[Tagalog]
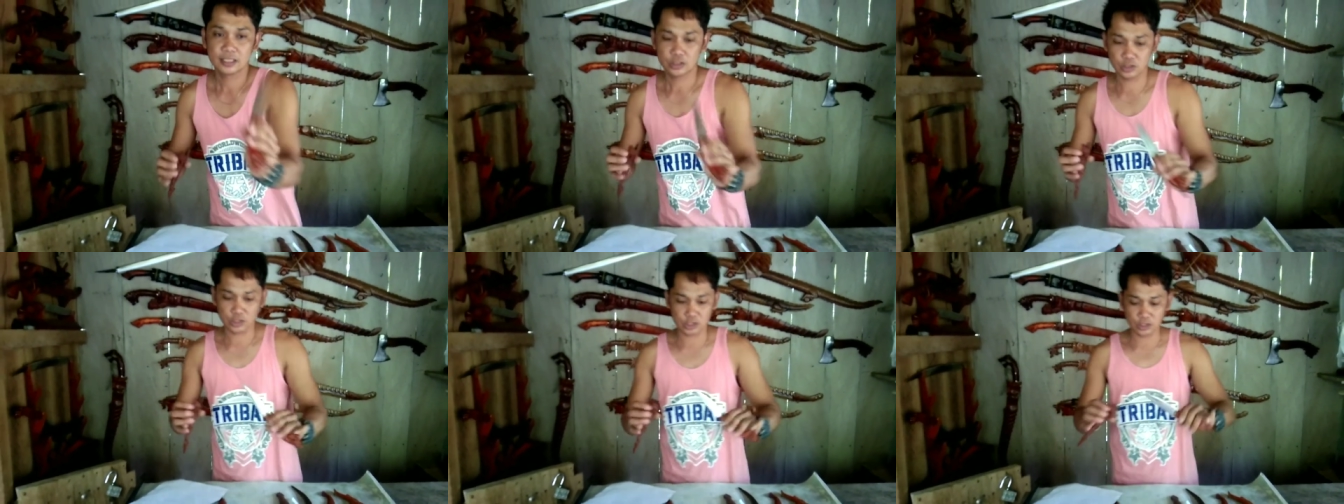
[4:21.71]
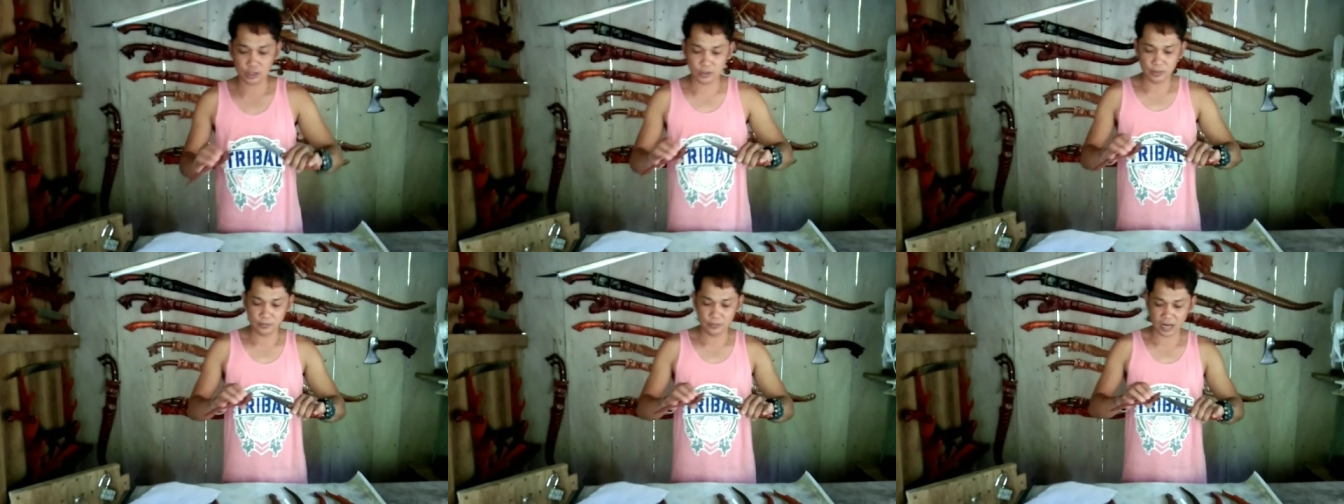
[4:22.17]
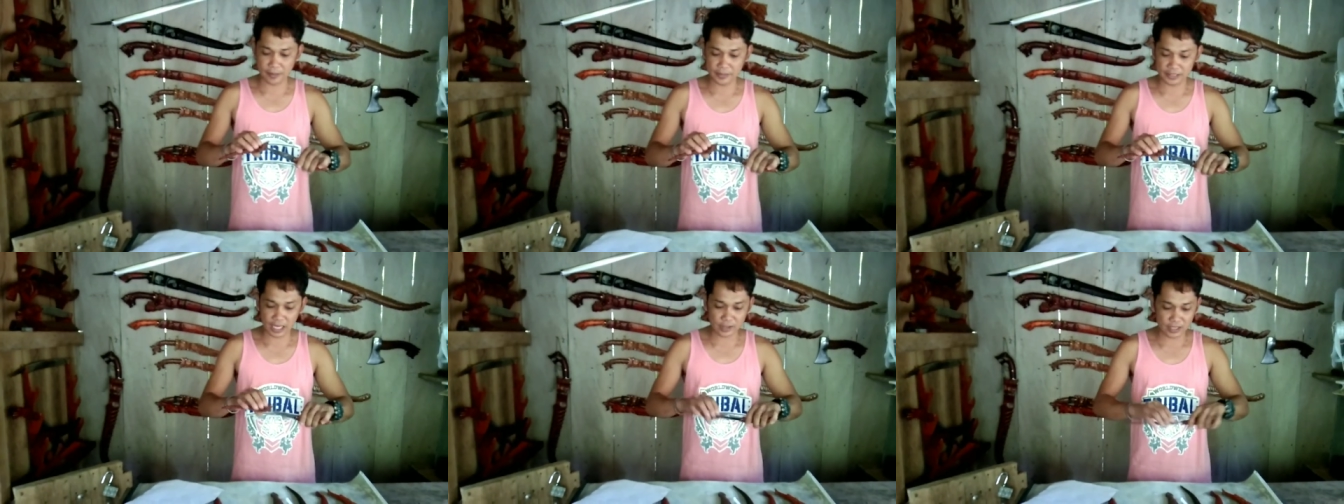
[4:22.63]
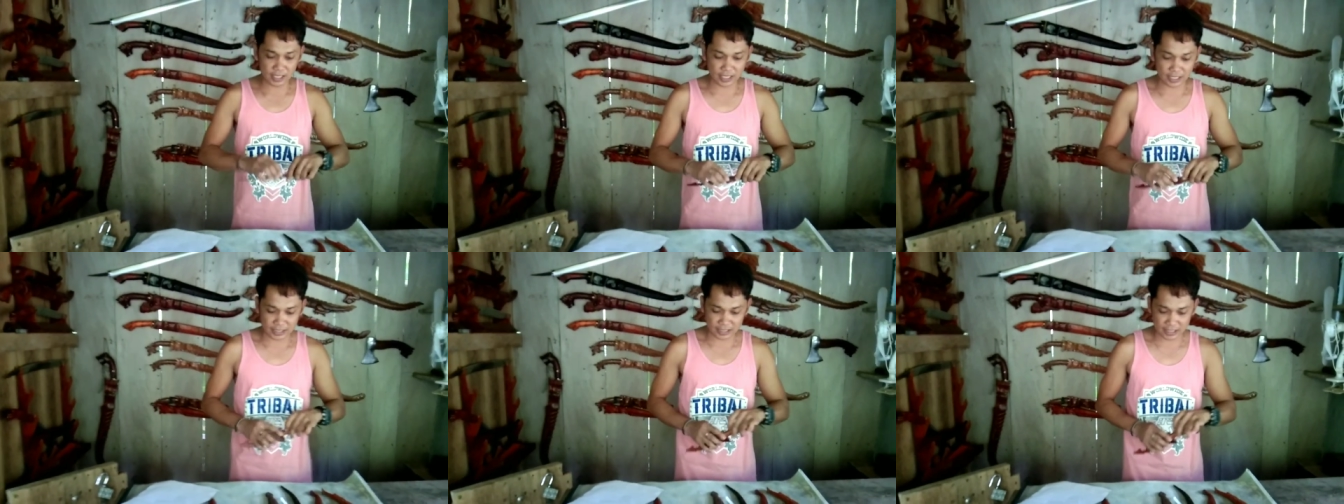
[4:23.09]
So, marami tayong
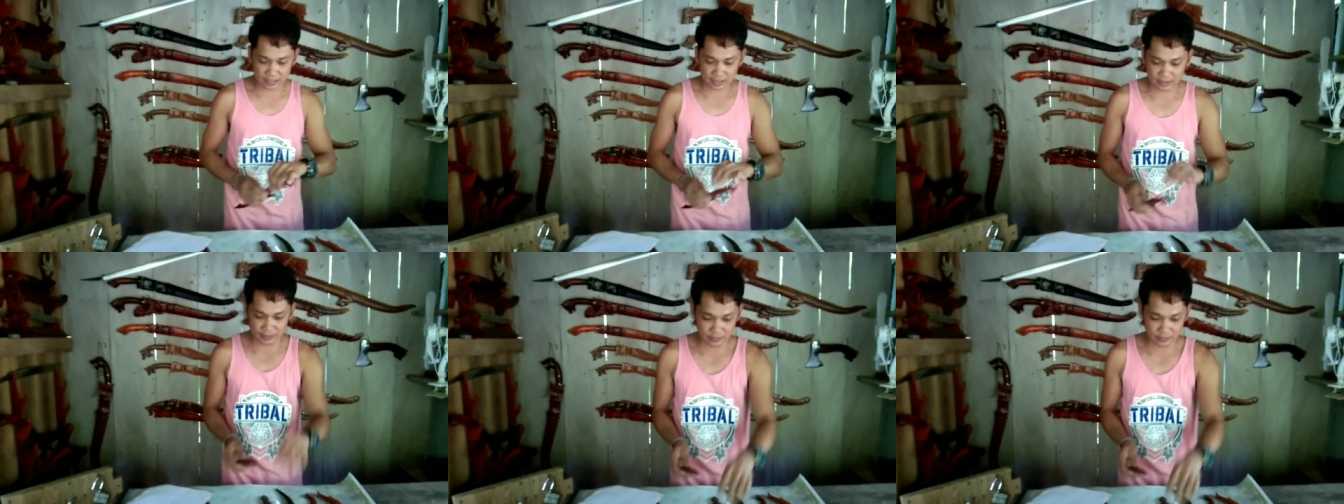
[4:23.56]
lilinising